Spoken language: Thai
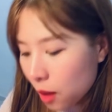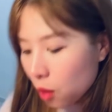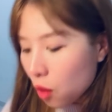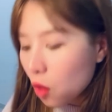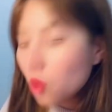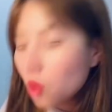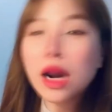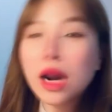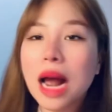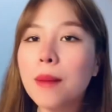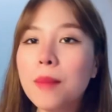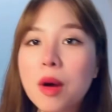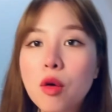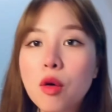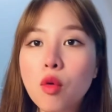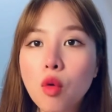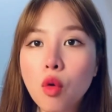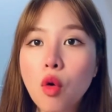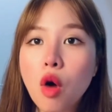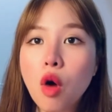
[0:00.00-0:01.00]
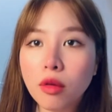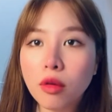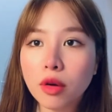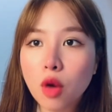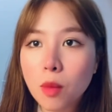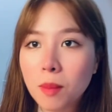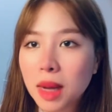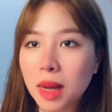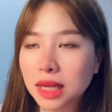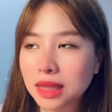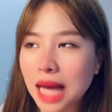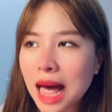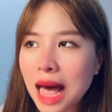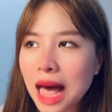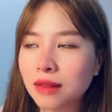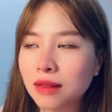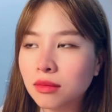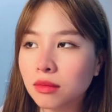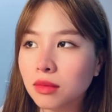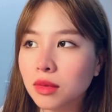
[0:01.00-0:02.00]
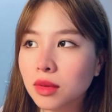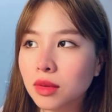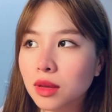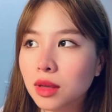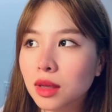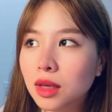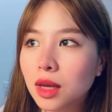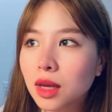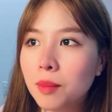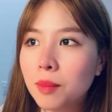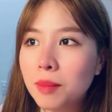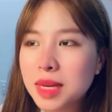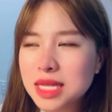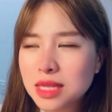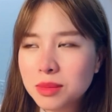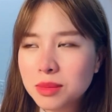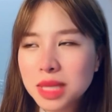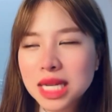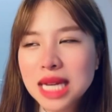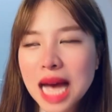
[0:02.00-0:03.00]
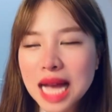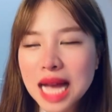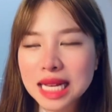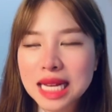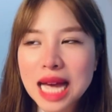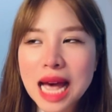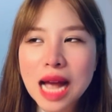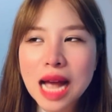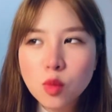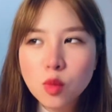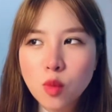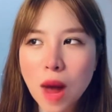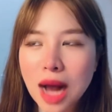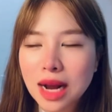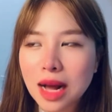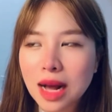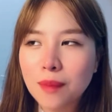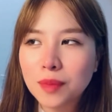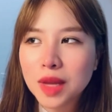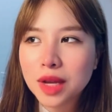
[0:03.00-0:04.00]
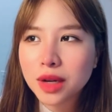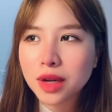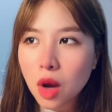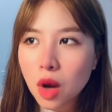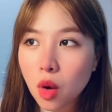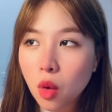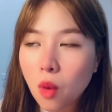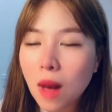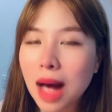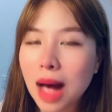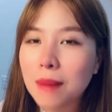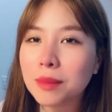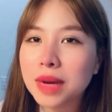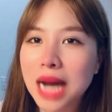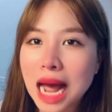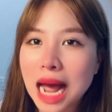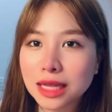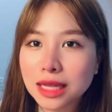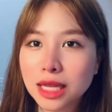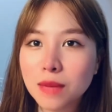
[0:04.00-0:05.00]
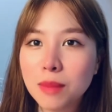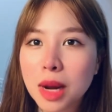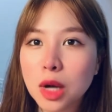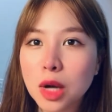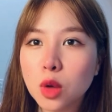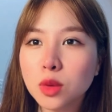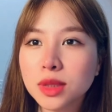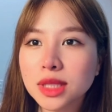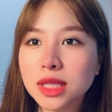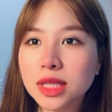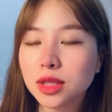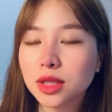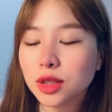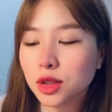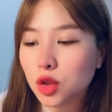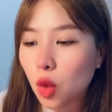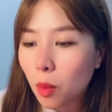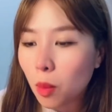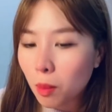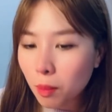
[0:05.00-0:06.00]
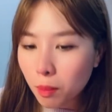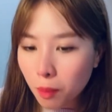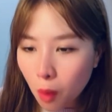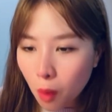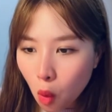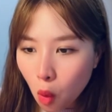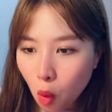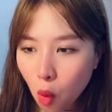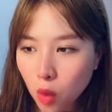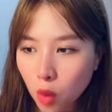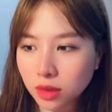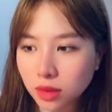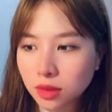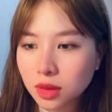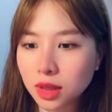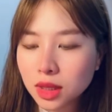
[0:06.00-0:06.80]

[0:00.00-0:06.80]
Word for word: คู่รักบางคู่ของลมบางท่านมันจะมีการคาดหวังกับในเรื่องของความรักที่มันรู้สึกสมบูรณ์